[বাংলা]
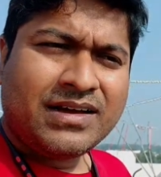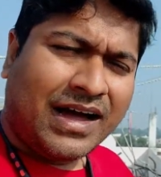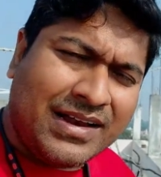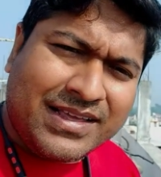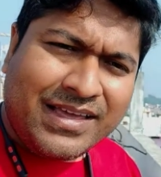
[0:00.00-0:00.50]

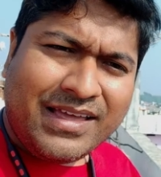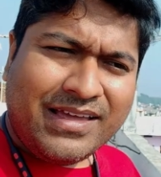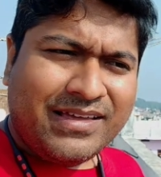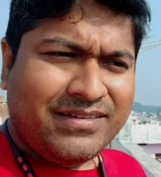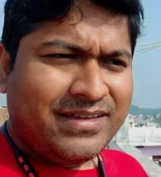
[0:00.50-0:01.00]
কালকে
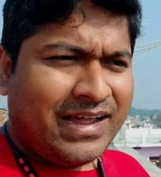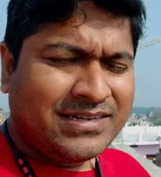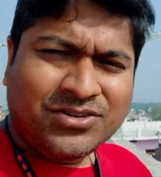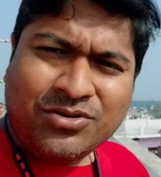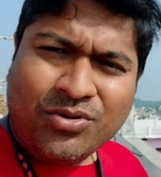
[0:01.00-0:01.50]

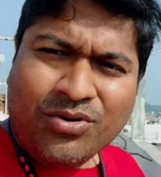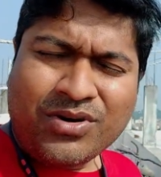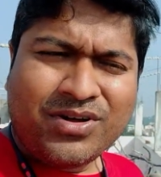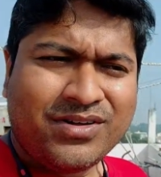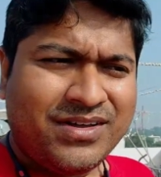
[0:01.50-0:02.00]
একজন লোক
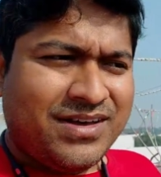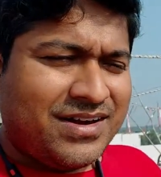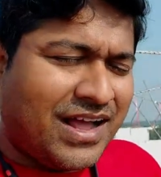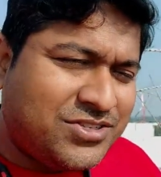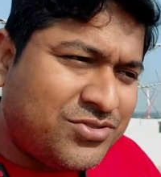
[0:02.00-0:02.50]

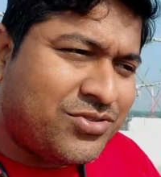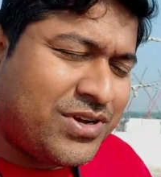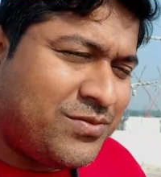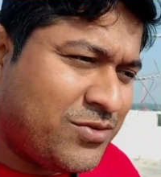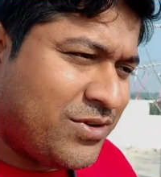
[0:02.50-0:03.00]

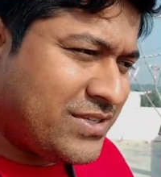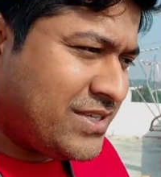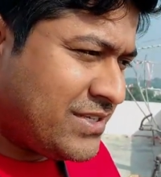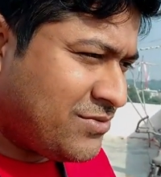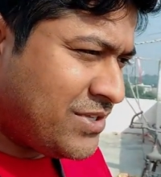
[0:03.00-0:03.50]
রাজ্যটকের মতো
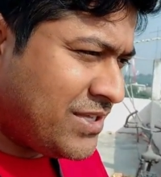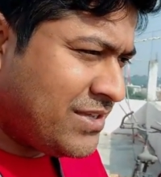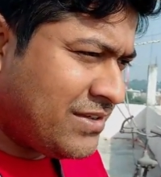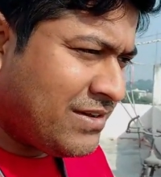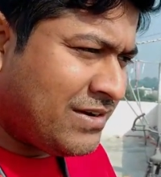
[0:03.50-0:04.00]
এসে যদি
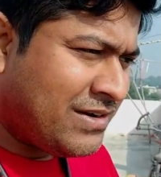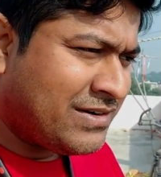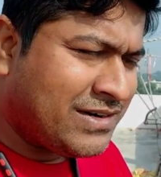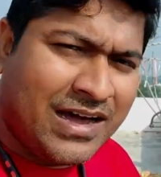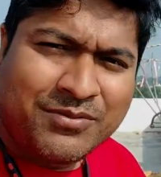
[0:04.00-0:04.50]

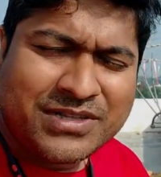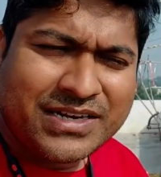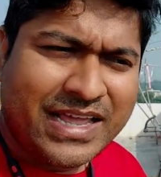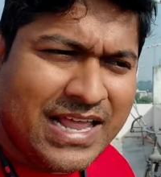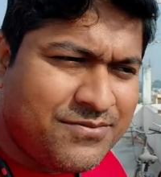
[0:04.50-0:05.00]
না
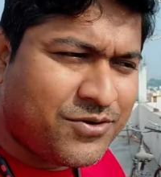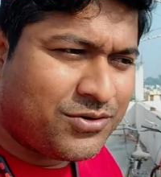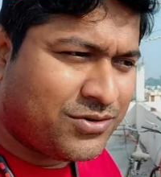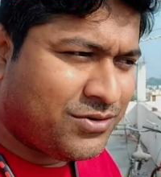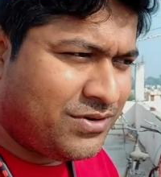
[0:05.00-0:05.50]
আমাদেরকে হেল্প
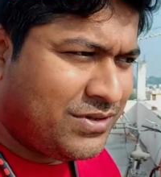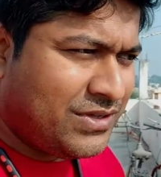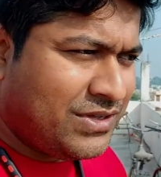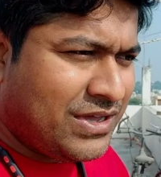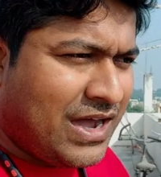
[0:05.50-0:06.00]
করতো
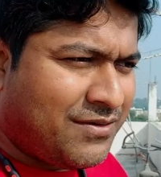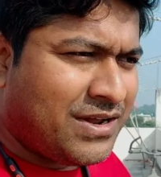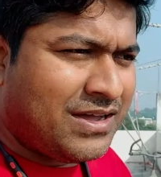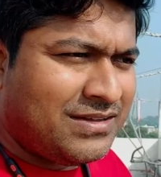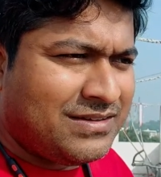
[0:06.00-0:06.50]

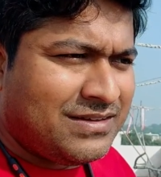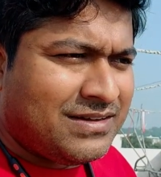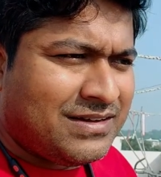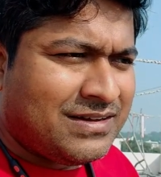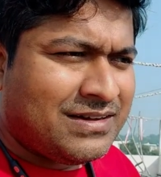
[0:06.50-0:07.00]
আমরা
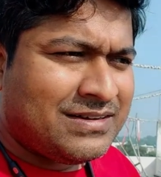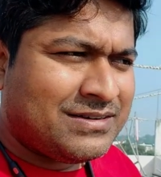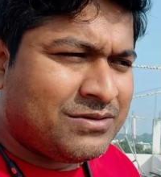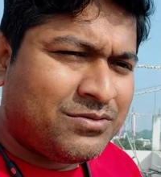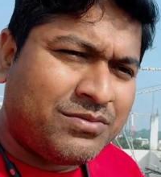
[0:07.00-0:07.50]

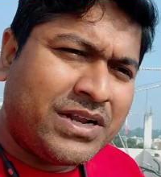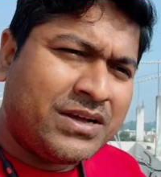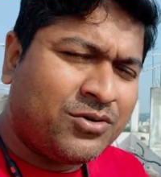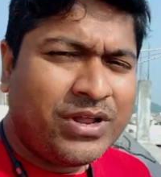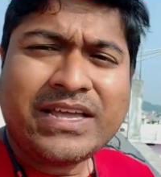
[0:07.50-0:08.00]
মানে
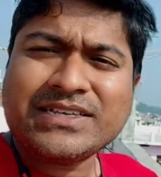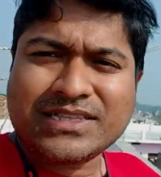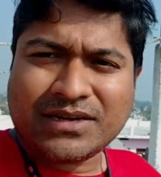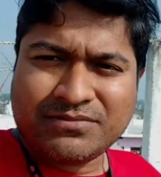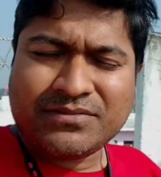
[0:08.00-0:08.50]
ঘুরেই
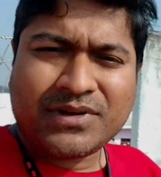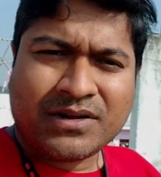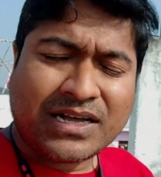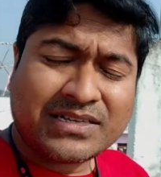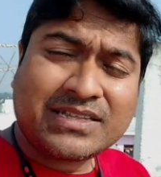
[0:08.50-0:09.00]
যেতাম
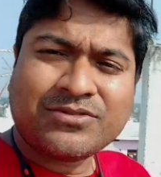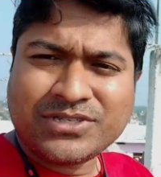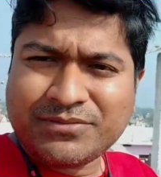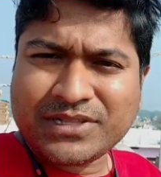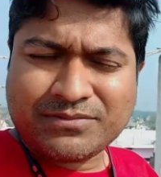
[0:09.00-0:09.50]
রাস্তা
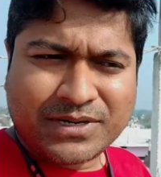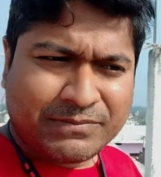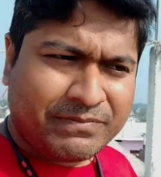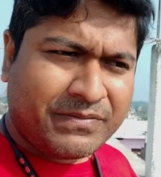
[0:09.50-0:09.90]
খুঁজে পেতাম না